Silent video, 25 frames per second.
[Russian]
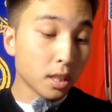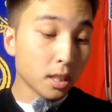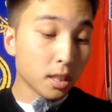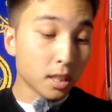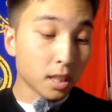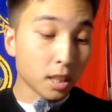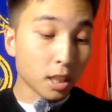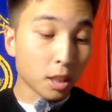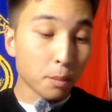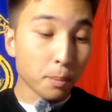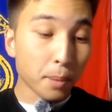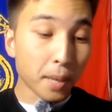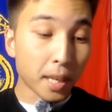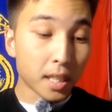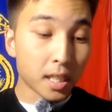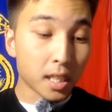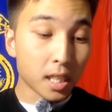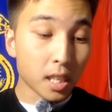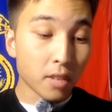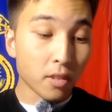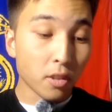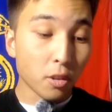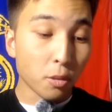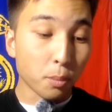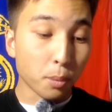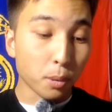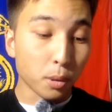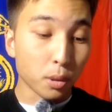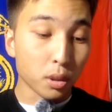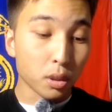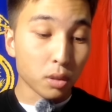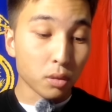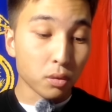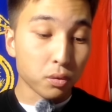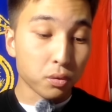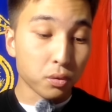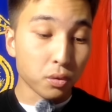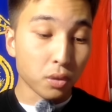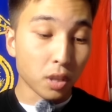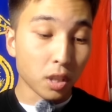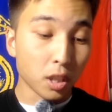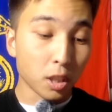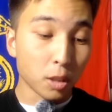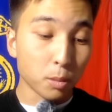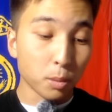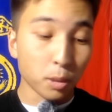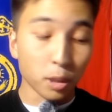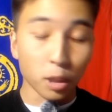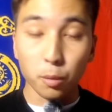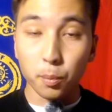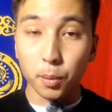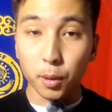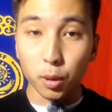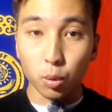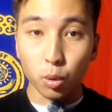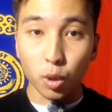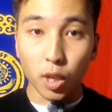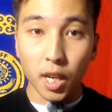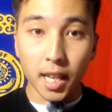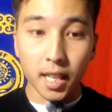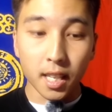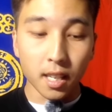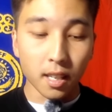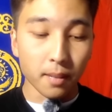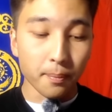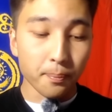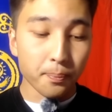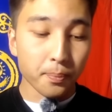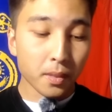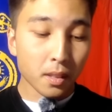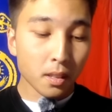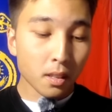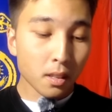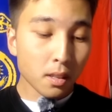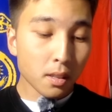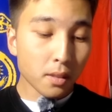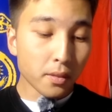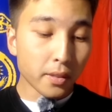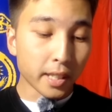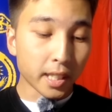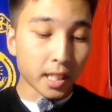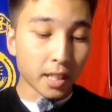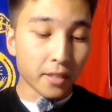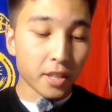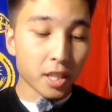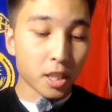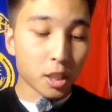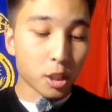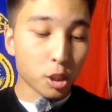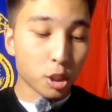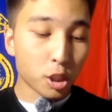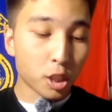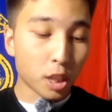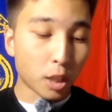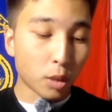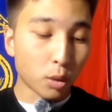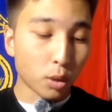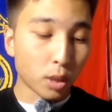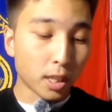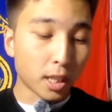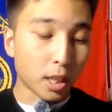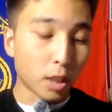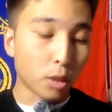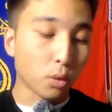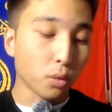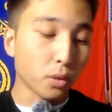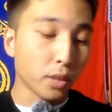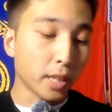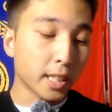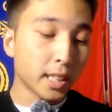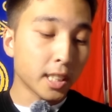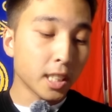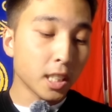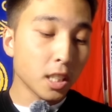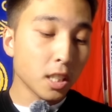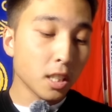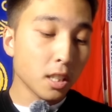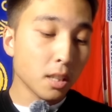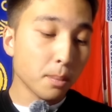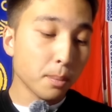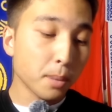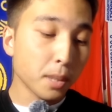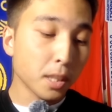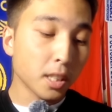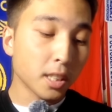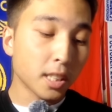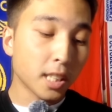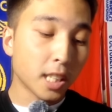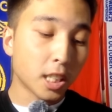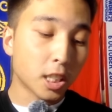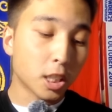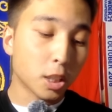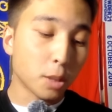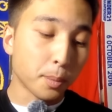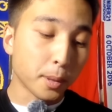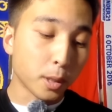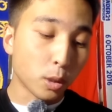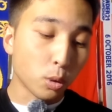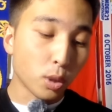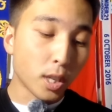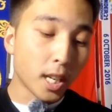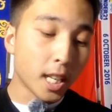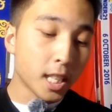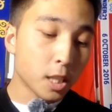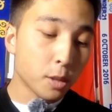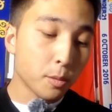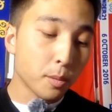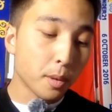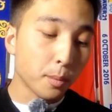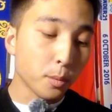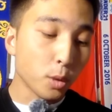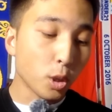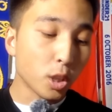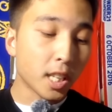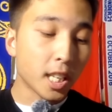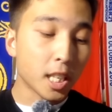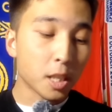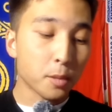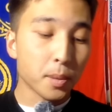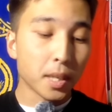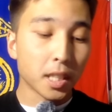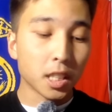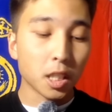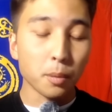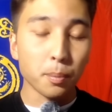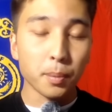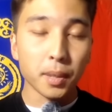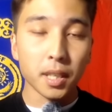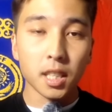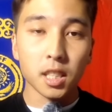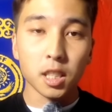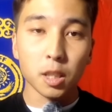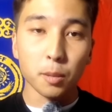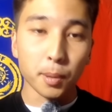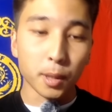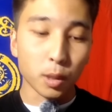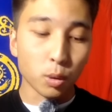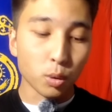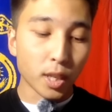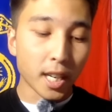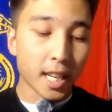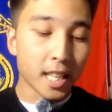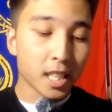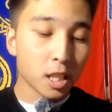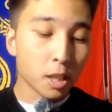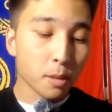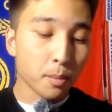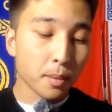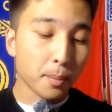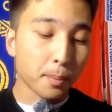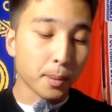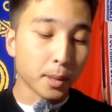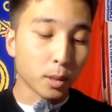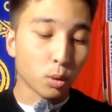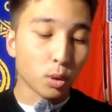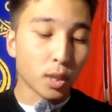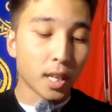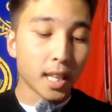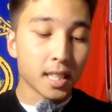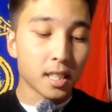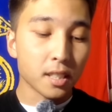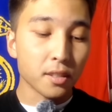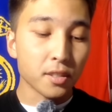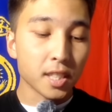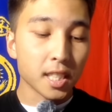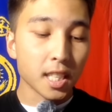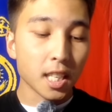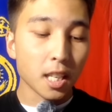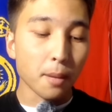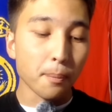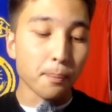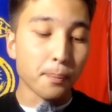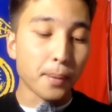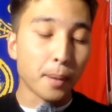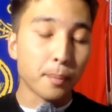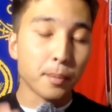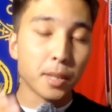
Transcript: сделал целых 5 сейвов против э, сборной Португалии во главе с Криштиану Роналду. Владение было также за португальцами, многие аспекты были за португальцами. Португальцы в целом,